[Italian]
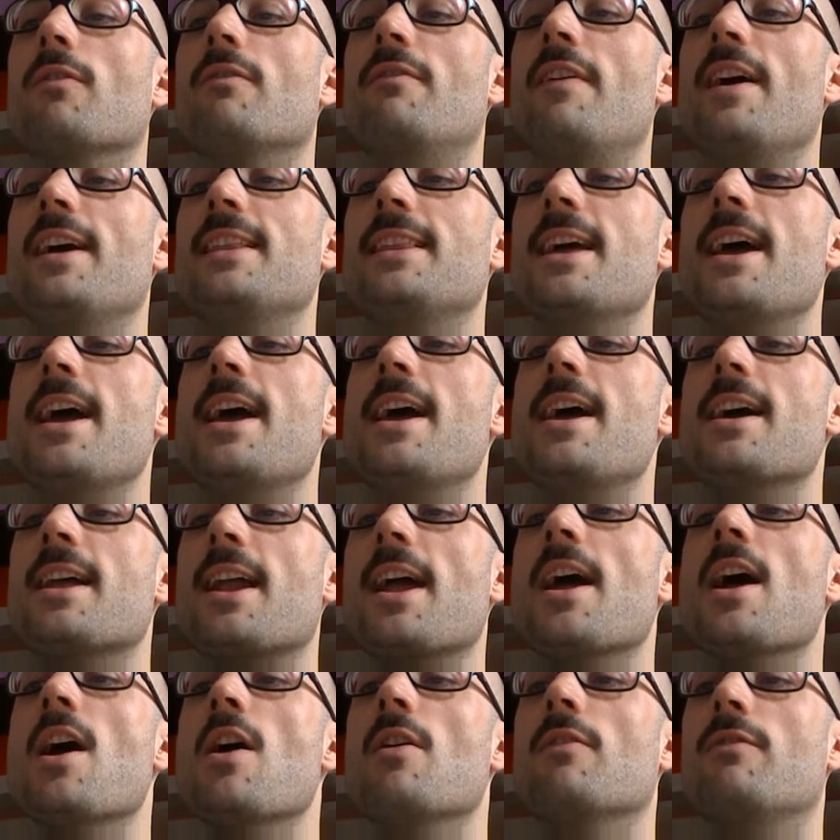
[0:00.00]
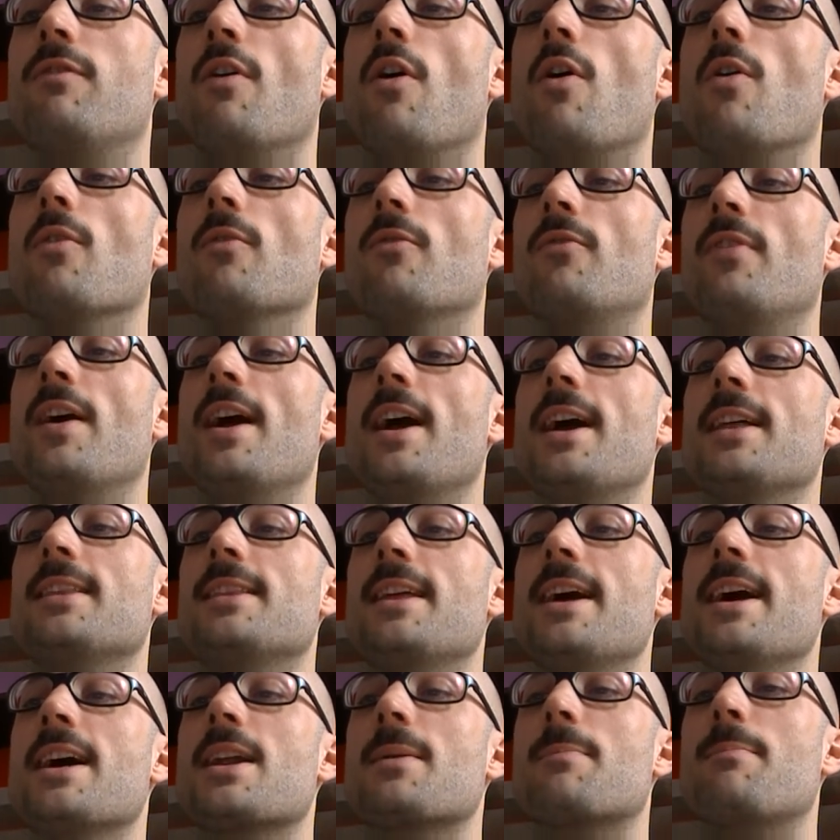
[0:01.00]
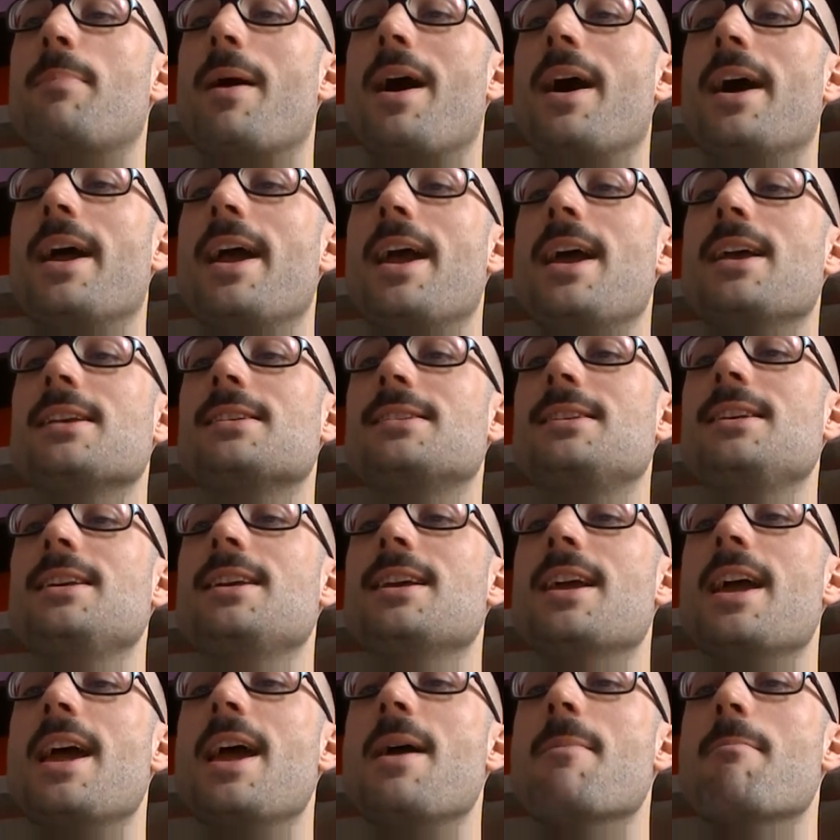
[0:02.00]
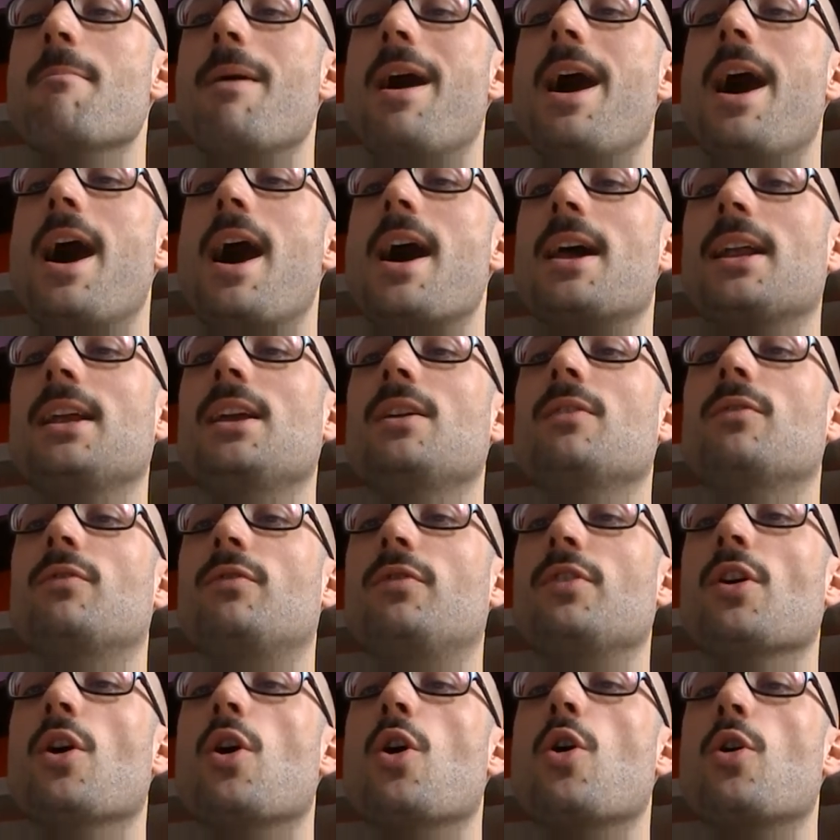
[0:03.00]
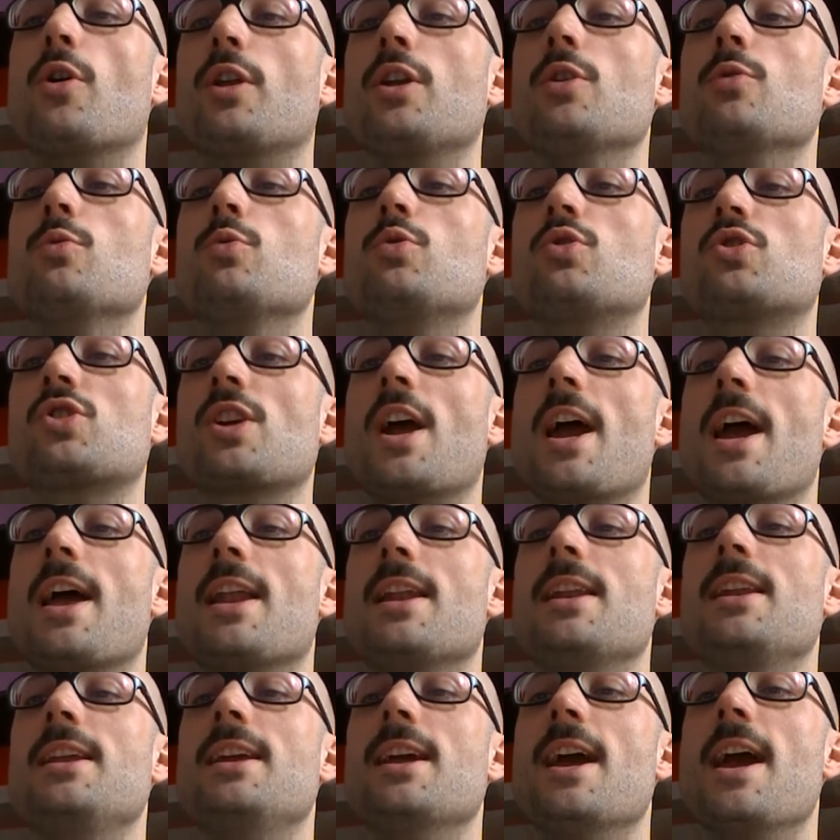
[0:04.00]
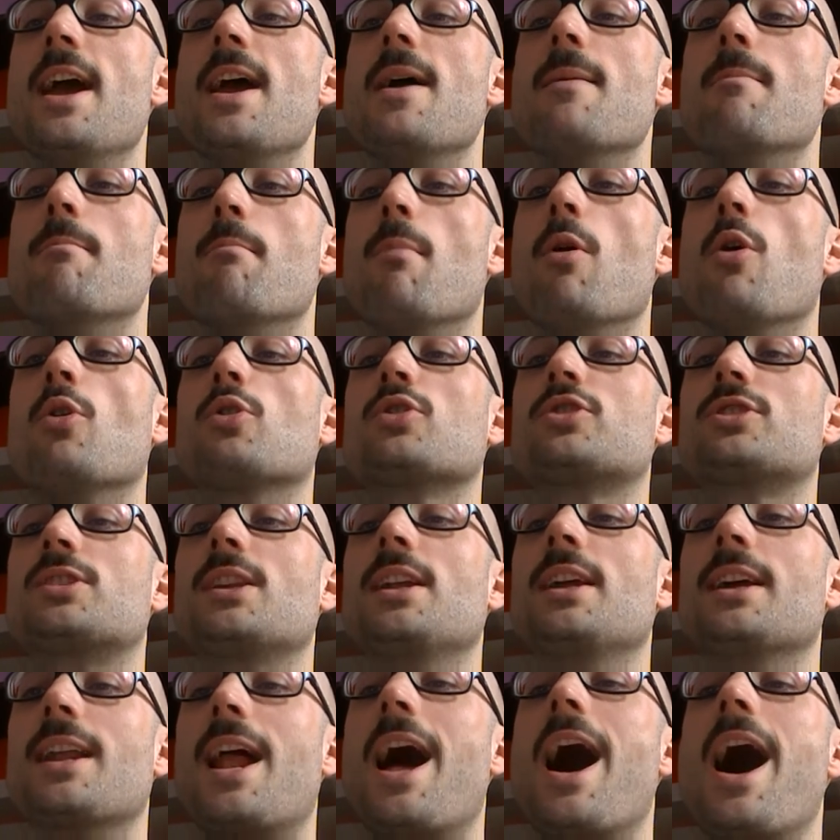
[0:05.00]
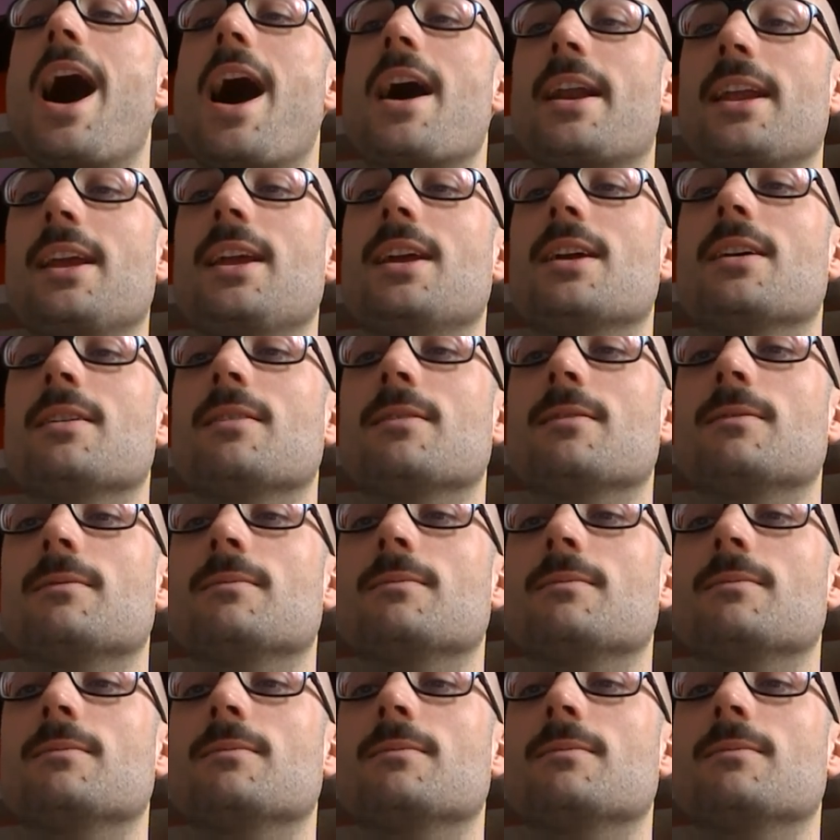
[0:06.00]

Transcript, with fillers: vedere, fo veder paesi e mari, fiori, uccelli e mostri rari.